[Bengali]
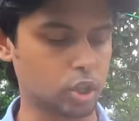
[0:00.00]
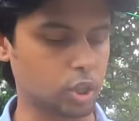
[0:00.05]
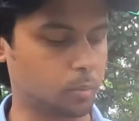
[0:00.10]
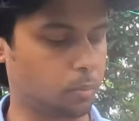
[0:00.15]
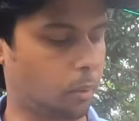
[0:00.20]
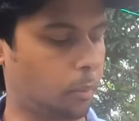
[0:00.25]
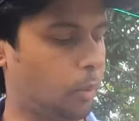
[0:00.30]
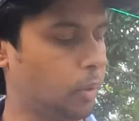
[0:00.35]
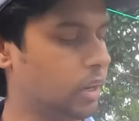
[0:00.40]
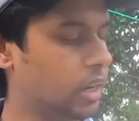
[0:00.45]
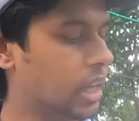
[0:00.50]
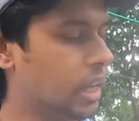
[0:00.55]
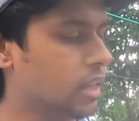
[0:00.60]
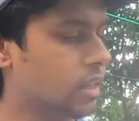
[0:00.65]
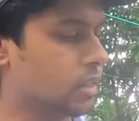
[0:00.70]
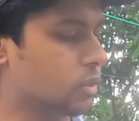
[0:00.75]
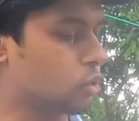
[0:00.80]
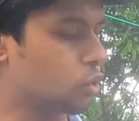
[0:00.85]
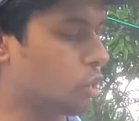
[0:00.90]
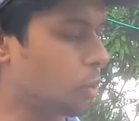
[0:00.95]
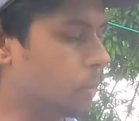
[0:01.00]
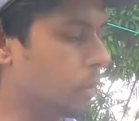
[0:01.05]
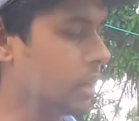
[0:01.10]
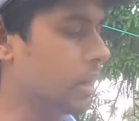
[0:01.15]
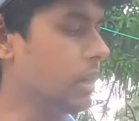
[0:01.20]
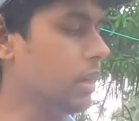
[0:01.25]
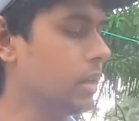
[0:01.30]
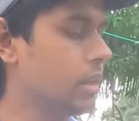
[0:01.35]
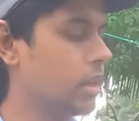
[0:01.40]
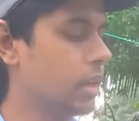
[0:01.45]
করা সম্ভব হয় না তবে
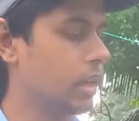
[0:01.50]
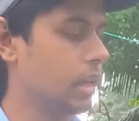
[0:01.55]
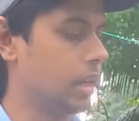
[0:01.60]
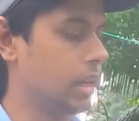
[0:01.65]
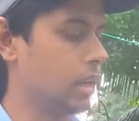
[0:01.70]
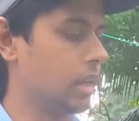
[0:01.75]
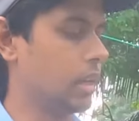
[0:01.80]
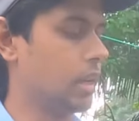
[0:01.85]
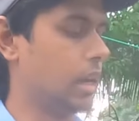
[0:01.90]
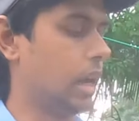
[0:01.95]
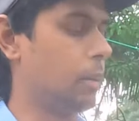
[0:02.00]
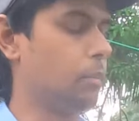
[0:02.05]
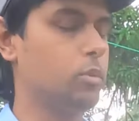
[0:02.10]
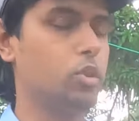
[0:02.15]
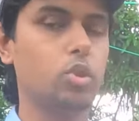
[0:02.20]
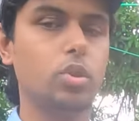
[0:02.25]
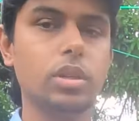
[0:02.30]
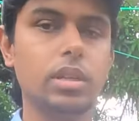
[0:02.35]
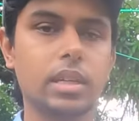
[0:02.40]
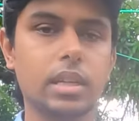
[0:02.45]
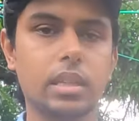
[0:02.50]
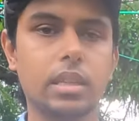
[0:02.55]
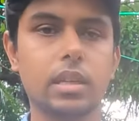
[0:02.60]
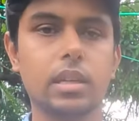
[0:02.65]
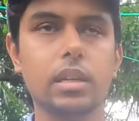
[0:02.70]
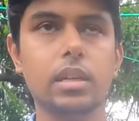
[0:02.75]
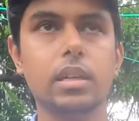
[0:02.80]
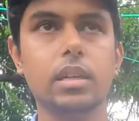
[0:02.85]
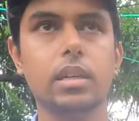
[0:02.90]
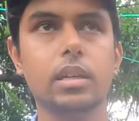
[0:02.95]
আমি যদি এটাতে
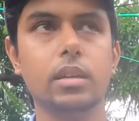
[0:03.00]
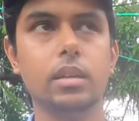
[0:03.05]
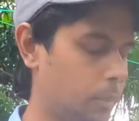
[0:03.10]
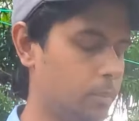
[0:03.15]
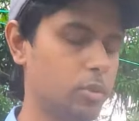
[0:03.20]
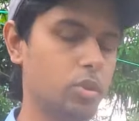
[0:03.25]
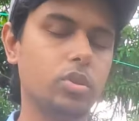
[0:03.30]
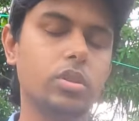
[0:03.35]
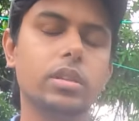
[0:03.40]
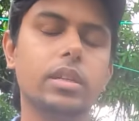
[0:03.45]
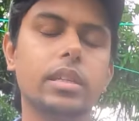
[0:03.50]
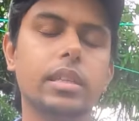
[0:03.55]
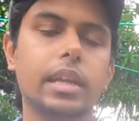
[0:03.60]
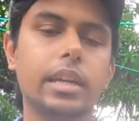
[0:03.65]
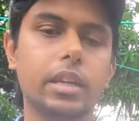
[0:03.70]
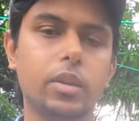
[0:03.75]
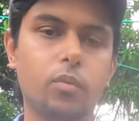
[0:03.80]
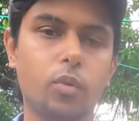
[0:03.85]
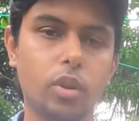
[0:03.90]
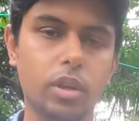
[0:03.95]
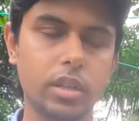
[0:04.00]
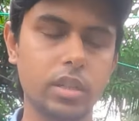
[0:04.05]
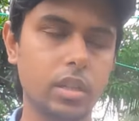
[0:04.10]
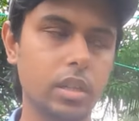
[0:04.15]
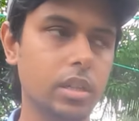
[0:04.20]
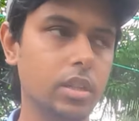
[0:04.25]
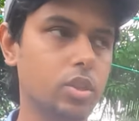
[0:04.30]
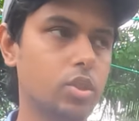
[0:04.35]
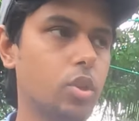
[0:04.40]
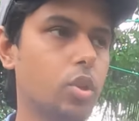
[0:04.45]
আমি যদি এটাতে অ্যান্টিফক
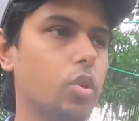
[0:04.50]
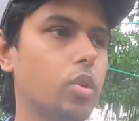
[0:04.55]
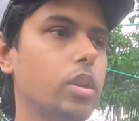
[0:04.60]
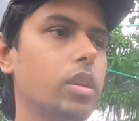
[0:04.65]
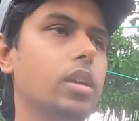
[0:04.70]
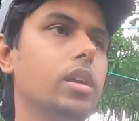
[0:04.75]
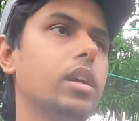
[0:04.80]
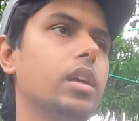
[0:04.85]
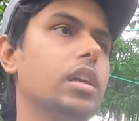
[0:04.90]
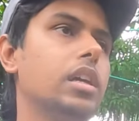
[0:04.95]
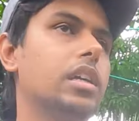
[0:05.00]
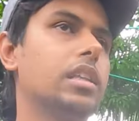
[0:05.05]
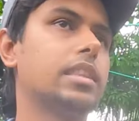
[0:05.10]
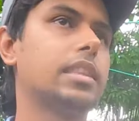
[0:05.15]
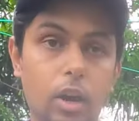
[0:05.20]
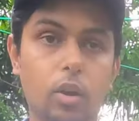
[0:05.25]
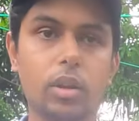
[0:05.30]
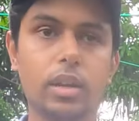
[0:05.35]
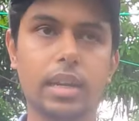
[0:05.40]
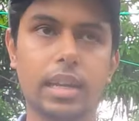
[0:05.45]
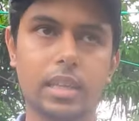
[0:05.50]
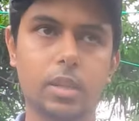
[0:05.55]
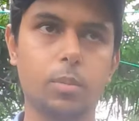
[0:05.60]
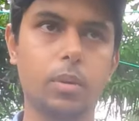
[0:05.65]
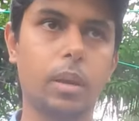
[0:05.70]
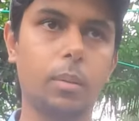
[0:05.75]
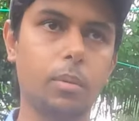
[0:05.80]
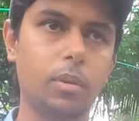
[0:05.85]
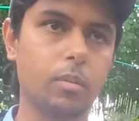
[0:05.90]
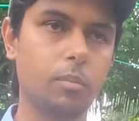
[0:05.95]
ইনস্টল করি তাহলে
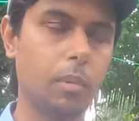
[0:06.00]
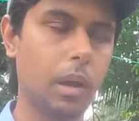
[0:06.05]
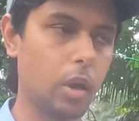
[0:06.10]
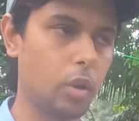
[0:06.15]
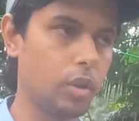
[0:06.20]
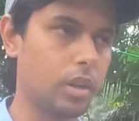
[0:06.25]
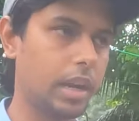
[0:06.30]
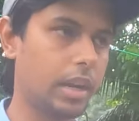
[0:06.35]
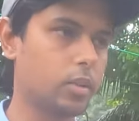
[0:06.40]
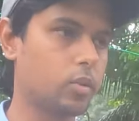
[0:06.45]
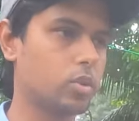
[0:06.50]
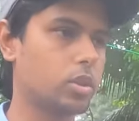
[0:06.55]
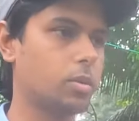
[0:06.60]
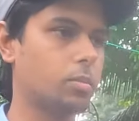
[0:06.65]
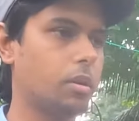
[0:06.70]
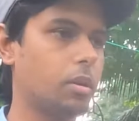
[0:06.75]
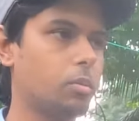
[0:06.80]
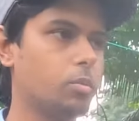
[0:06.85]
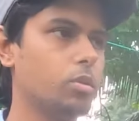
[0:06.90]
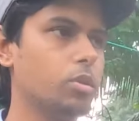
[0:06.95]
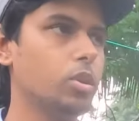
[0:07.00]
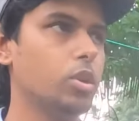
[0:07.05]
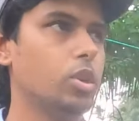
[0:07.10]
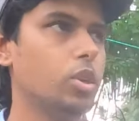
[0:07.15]
রাতেরবেলা আমি ভালোই রাইড করতে পারবো